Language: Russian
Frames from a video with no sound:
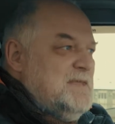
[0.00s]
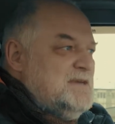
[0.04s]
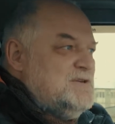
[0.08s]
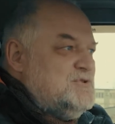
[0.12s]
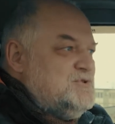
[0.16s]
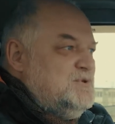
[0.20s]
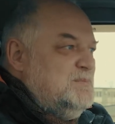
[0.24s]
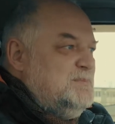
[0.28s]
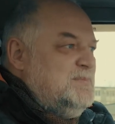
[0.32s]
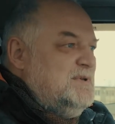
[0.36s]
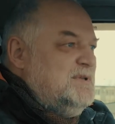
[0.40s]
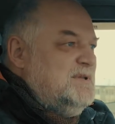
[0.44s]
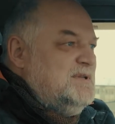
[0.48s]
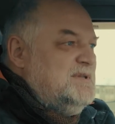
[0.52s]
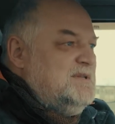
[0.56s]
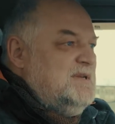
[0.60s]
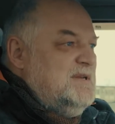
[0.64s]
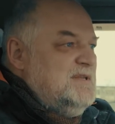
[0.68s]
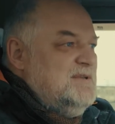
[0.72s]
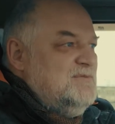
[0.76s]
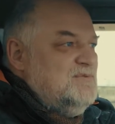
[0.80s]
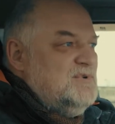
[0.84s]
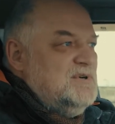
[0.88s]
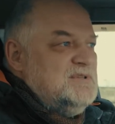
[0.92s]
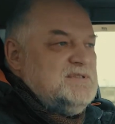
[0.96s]
Что было
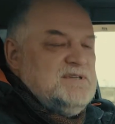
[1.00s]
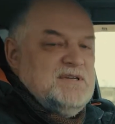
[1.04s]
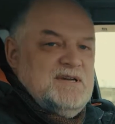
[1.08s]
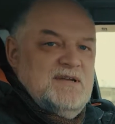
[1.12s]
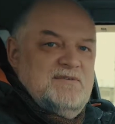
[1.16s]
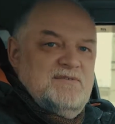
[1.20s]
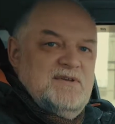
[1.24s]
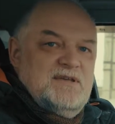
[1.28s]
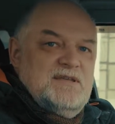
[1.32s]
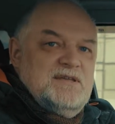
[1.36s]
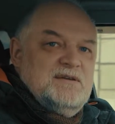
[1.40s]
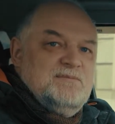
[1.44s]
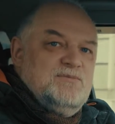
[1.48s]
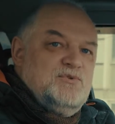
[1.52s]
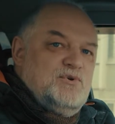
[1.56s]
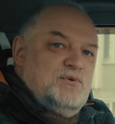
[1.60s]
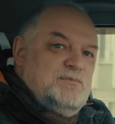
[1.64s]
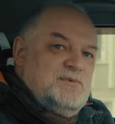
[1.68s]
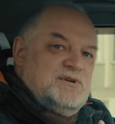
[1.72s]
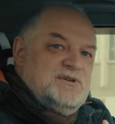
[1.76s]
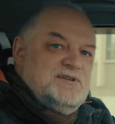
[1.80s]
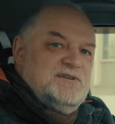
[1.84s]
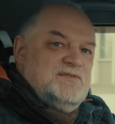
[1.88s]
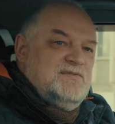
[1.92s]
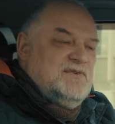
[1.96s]
для него откровением
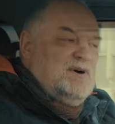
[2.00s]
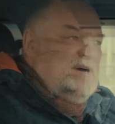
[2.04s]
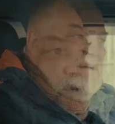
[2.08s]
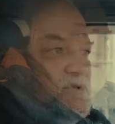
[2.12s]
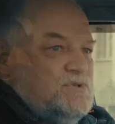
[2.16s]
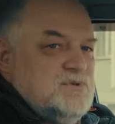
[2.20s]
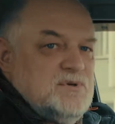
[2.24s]
номер два,